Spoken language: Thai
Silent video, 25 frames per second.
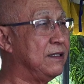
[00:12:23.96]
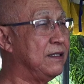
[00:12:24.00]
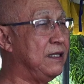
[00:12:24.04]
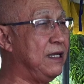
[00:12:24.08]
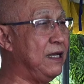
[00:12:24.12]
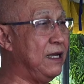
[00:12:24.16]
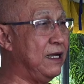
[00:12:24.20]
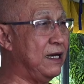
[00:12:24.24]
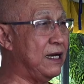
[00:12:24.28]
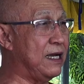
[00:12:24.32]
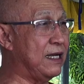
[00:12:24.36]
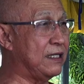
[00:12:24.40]

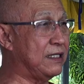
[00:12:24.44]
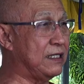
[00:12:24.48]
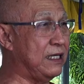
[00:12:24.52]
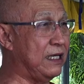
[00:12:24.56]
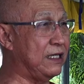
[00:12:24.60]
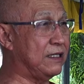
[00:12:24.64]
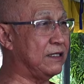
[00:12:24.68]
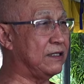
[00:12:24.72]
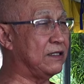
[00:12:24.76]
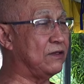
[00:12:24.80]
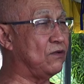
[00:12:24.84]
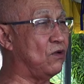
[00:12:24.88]
นี่แหละจิ
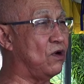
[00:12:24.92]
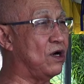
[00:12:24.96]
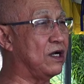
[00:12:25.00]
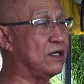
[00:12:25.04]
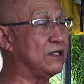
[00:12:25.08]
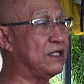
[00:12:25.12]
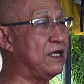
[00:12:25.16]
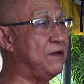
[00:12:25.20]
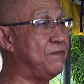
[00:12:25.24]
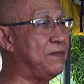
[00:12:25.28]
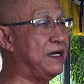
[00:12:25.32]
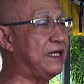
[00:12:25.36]
ตดวง
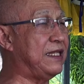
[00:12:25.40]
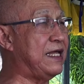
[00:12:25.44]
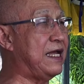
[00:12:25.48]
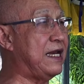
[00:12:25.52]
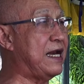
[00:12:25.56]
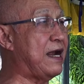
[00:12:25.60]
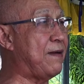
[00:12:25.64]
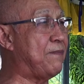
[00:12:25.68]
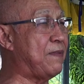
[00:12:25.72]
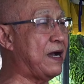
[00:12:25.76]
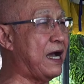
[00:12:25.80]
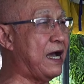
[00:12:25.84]
ที่ไม่ได้
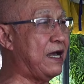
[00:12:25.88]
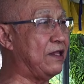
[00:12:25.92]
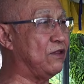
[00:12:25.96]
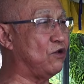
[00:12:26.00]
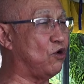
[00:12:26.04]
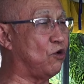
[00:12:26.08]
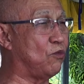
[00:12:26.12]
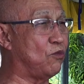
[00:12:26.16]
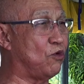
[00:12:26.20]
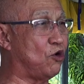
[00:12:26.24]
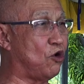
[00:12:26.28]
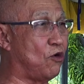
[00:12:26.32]
รับการ
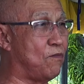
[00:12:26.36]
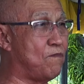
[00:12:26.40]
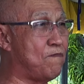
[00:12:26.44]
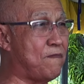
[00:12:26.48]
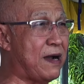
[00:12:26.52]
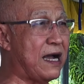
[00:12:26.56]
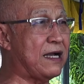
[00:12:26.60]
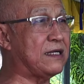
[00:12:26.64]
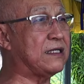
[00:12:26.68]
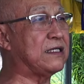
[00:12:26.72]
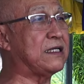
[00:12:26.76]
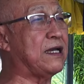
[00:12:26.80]
อบรม
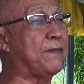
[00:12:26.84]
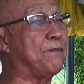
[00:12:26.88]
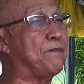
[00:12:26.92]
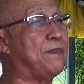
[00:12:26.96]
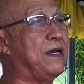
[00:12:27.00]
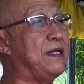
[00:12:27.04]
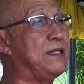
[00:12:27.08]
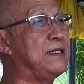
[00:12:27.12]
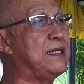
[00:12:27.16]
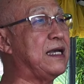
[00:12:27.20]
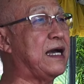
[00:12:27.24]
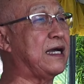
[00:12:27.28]
มักจะ
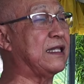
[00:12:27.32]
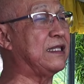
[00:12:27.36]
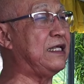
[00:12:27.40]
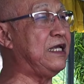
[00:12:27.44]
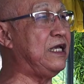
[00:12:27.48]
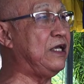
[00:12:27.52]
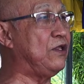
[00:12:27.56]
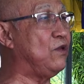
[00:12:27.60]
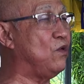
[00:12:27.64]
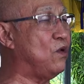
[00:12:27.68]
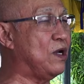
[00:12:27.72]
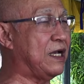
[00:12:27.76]
เป็นอย่าง
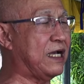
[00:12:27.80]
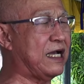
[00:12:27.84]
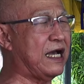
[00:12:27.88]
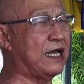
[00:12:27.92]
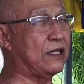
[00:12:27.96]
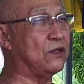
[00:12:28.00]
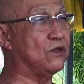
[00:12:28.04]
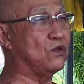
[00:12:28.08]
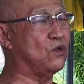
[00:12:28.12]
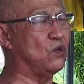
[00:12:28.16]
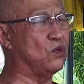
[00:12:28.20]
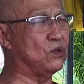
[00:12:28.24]
นี้ด้วยกั
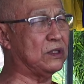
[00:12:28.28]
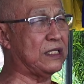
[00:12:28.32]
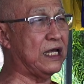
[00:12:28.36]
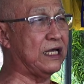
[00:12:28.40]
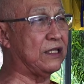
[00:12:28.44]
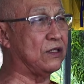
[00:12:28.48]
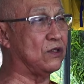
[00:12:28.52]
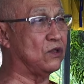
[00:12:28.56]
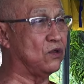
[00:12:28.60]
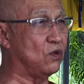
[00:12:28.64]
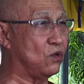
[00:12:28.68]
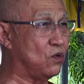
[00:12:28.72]
นทุก
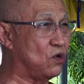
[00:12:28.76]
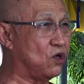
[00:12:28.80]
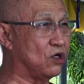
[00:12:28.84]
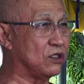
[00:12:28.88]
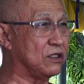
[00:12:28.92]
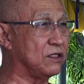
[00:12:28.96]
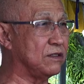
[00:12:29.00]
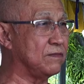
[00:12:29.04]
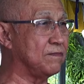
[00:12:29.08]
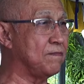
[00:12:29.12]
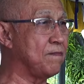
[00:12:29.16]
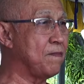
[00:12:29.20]
ท่านทุกค
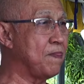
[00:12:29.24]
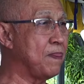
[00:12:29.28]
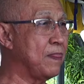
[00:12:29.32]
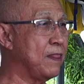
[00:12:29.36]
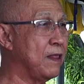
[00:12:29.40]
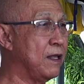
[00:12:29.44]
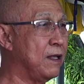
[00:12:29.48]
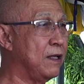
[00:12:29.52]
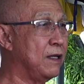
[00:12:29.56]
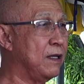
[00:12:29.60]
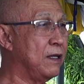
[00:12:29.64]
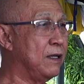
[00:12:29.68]
น
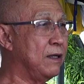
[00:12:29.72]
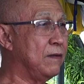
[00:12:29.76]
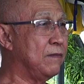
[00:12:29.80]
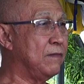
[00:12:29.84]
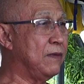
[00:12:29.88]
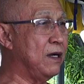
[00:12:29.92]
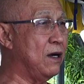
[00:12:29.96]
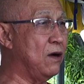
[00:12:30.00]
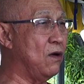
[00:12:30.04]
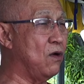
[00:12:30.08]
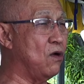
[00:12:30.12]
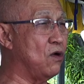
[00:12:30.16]

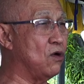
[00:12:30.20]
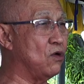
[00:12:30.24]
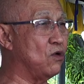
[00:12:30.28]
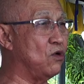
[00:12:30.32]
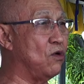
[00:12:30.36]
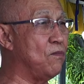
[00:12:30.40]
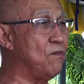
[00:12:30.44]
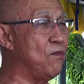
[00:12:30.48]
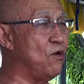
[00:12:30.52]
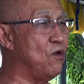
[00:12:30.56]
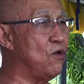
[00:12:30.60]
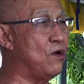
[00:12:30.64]
เมื่อองค์หล
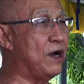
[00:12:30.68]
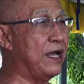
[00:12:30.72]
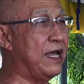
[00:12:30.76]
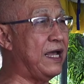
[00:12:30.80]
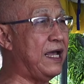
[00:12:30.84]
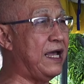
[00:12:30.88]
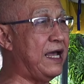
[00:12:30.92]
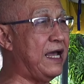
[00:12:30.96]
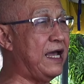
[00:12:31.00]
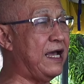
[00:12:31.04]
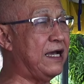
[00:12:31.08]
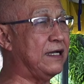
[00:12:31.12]
วงปู่เอ
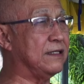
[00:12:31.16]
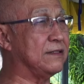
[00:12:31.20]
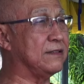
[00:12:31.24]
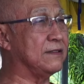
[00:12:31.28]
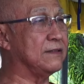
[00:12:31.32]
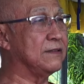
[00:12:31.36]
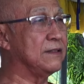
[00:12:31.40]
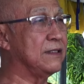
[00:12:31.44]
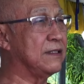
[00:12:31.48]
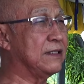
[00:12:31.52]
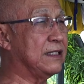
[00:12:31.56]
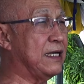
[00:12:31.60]
ง
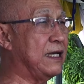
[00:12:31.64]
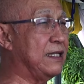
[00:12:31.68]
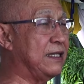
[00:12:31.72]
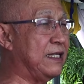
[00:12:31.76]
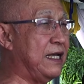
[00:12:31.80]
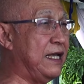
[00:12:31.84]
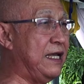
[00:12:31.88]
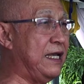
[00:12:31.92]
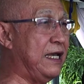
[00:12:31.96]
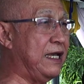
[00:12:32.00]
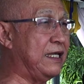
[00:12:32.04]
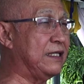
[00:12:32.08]
ท่าน
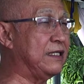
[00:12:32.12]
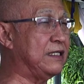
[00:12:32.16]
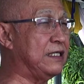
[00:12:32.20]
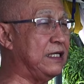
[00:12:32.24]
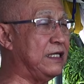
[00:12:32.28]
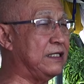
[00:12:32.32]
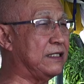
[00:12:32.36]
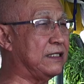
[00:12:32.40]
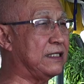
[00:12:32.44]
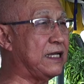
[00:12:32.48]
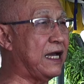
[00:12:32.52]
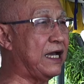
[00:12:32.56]
ได้เห็น
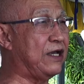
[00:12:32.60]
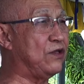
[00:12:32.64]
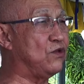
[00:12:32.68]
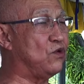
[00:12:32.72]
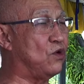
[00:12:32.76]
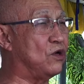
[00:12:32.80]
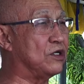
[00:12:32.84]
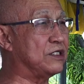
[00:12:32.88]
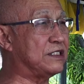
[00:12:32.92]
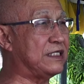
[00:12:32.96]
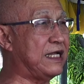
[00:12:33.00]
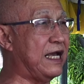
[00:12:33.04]
จิตใจด
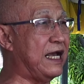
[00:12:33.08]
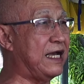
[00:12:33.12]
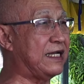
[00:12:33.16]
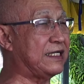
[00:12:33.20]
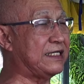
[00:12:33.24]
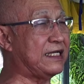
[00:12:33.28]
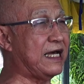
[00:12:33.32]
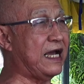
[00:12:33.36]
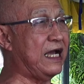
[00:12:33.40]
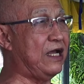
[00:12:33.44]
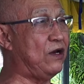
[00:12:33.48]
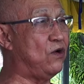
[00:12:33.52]
วงแส
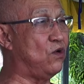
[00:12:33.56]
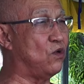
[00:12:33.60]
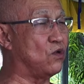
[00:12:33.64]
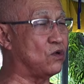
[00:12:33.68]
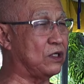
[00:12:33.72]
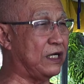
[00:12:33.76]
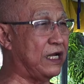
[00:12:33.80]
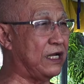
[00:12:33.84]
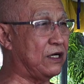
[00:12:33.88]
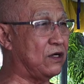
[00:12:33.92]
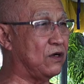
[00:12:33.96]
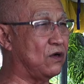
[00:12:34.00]
สายลุก
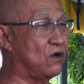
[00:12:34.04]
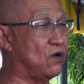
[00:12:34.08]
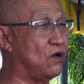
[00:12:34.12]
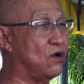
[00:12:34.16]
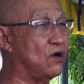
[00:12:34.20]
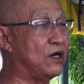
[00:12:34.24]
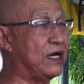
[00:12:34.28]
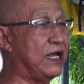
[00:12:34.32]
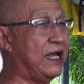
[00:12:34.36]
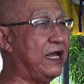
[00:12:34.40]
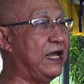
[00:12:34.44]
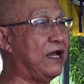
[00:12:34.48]
ดิกโล
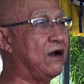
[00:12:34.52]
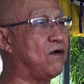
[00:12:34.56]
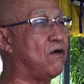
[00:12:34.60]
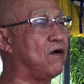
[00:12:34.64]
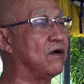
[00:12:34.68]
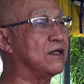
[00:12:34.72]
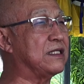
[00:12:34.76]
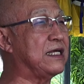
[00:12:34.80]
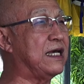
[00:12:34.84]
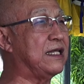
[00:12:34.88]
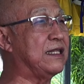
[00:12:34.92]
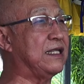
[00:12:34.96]
เลข
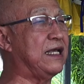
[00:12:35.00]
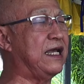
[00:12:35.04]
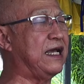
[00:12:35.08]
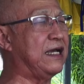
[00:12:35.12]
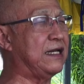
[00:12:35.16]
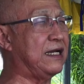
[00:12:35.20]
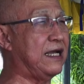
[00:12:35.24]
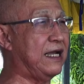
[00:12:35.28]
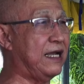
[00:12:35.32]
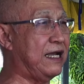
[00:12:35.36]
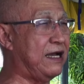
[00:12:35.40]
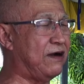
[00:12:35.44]
องท่านเอง
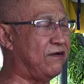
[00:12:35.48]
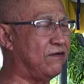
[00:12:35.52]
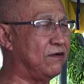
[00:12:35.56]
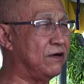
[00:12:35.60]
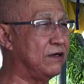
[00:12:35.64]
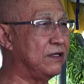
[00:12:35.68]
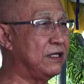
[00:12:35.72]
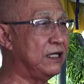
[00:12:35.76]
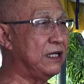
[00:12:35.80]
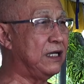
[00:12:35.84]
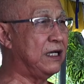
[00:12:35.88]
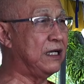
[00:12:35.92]
แล้ว
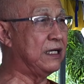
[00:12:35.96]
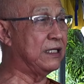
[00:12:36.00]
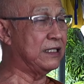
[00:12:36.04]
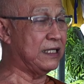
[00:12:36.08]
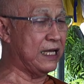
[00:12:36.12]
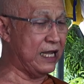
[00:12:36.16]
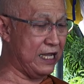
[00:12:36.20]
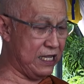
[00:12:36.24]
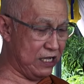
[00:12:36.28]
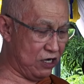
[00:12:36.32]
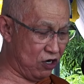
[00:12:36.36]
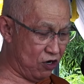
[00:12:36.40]

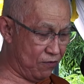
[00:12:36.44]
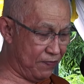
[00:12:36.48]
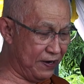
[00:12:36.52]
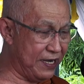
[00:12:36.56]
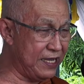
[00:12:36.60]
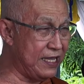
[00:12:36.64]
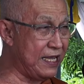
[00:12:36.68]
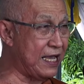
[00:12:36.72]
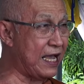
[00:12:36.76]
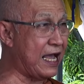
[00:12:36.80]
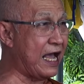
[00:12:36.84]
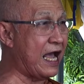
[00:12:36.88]
ท่านก็พ
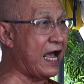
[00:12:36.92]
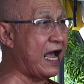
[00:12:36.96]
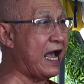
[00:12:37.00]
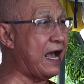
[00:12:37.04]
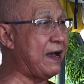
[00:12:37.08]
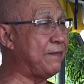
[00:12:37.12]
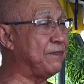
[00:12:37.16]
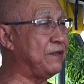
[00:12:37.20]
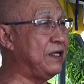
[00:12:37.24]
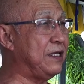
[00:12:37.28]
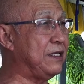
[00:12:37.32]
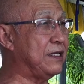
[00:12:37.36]
ยายา
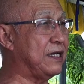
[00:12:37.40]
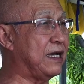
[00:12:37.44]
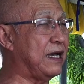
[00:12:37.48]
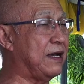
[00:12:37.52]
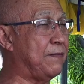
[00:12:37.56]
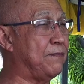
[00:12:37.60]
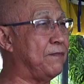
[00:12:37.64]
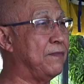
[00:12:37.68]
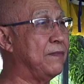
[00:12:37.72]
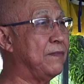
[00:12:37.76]
มที่จะ